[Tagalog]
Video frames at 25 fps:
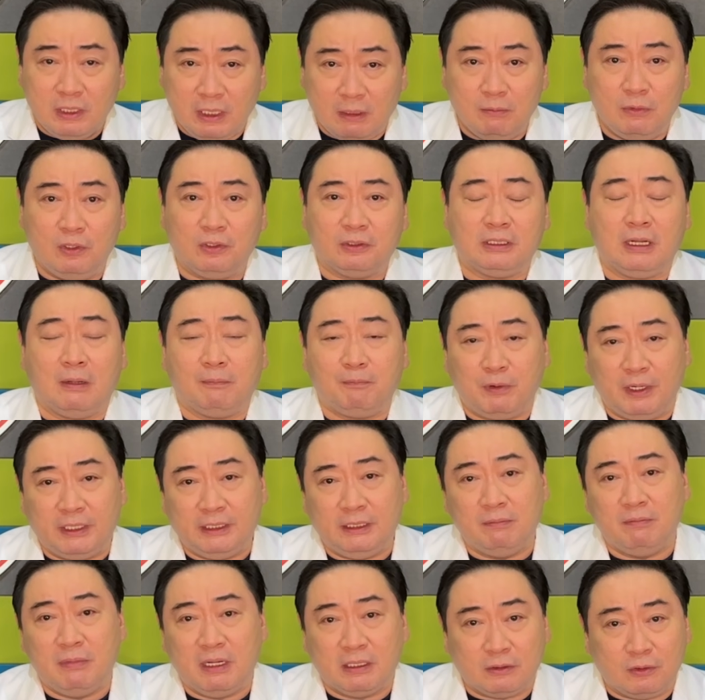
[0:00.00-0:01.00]
gamot na
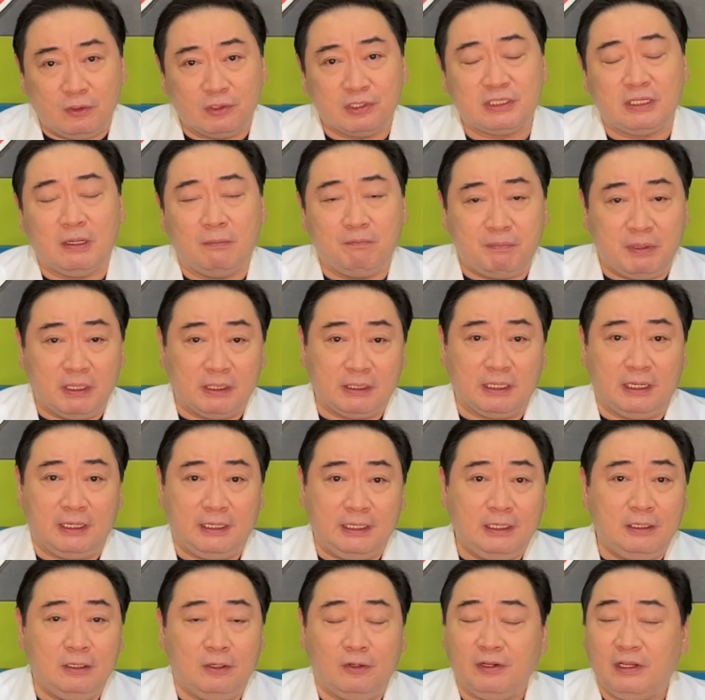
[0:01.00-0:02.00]
pwede mag-cause ng
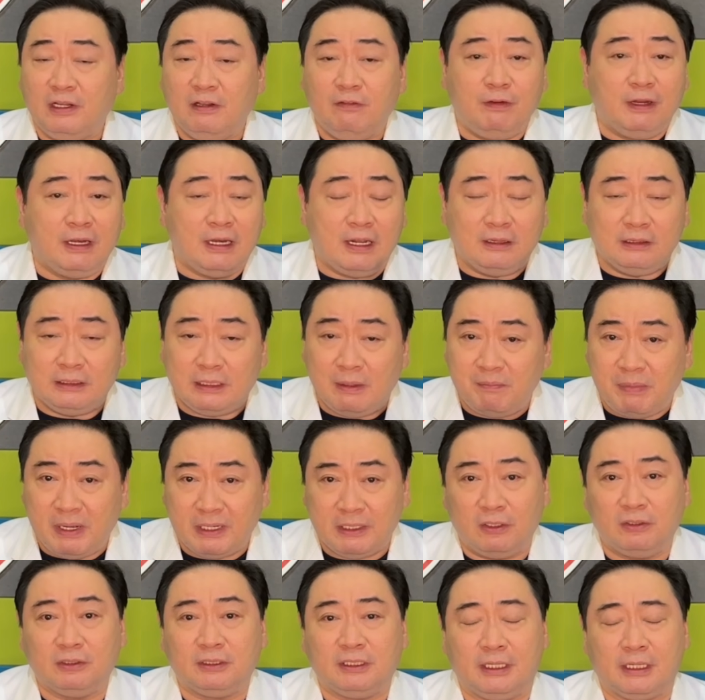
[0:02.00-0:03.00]
pagkahilo, even
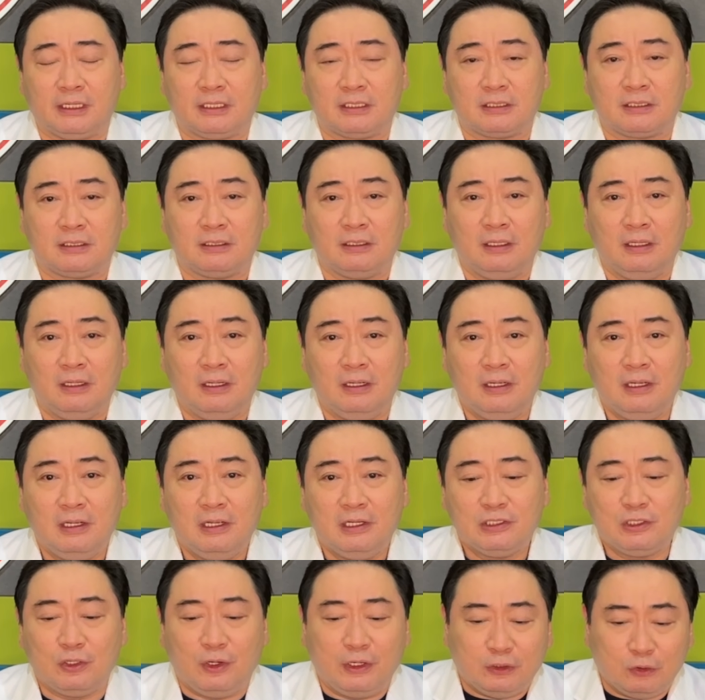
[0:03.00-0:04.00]
antibiotics.
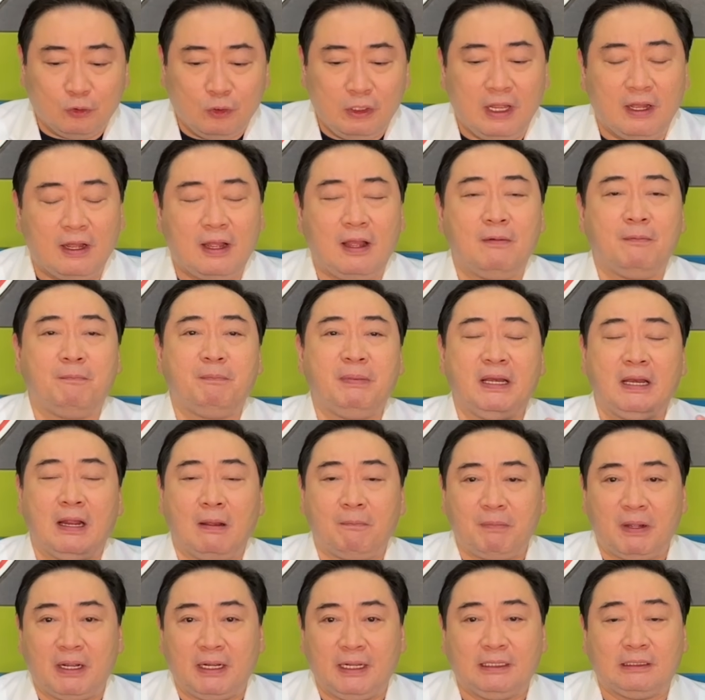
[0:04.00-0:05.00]
So ito lang ang
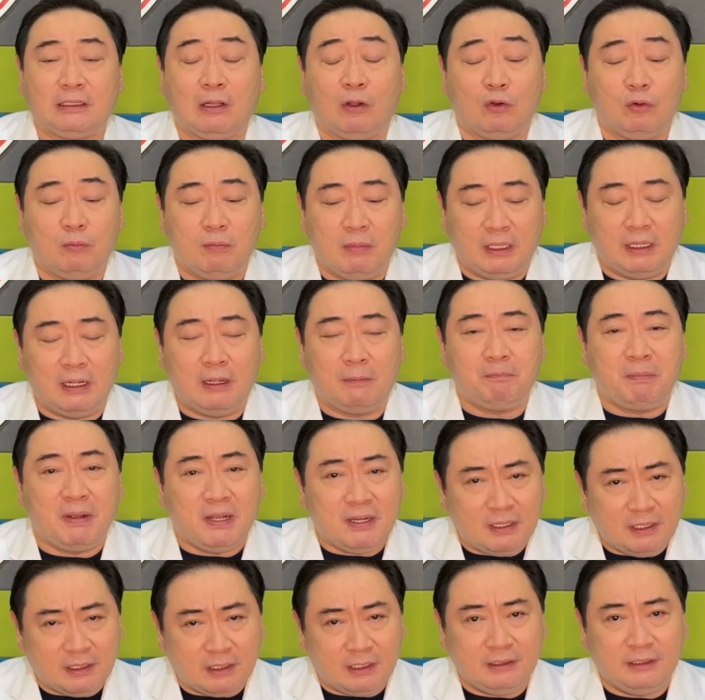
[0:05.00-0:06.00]
pinapakita ko mga
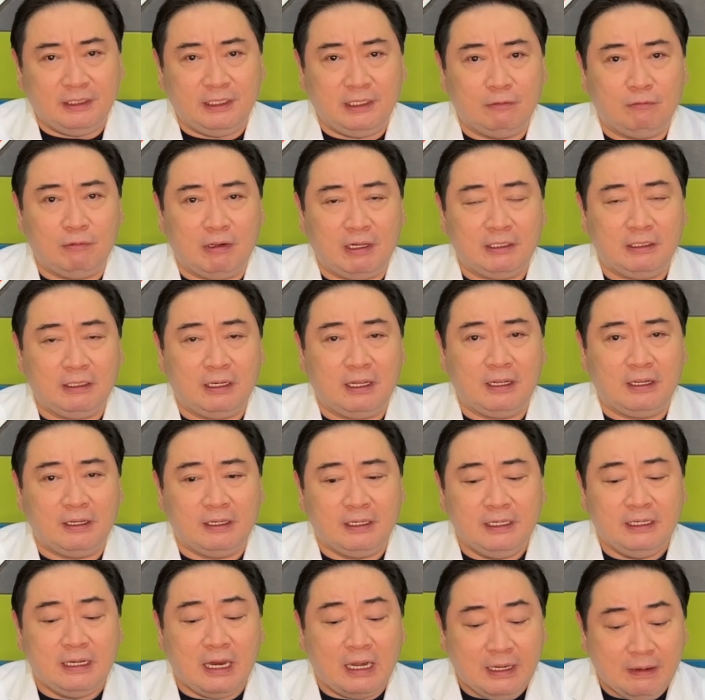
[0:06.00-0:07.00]
pangkaraniwan na
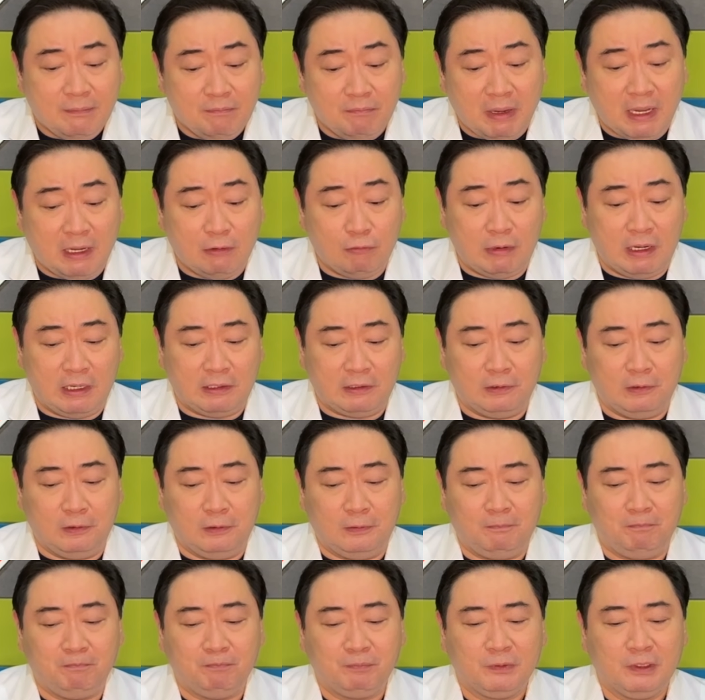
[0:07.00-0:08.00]
hinalimbawa
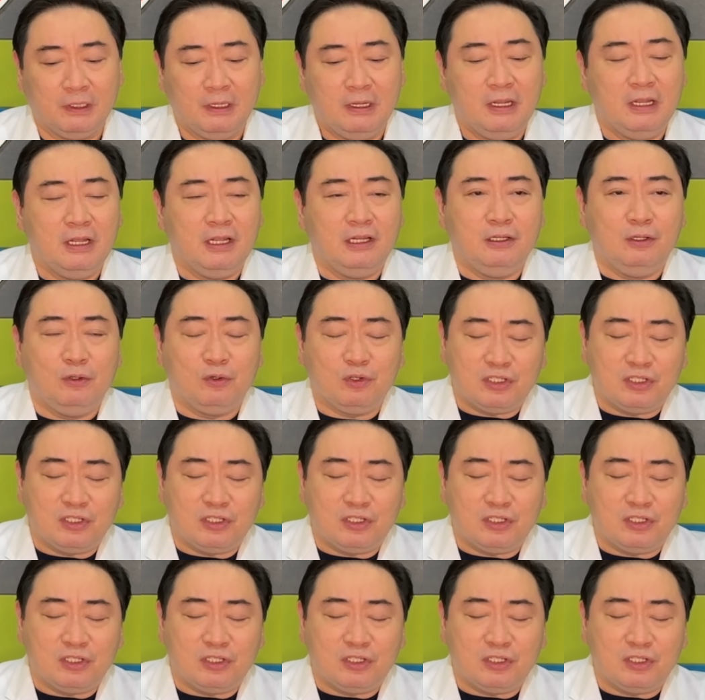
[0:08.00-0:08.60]
ko. Yung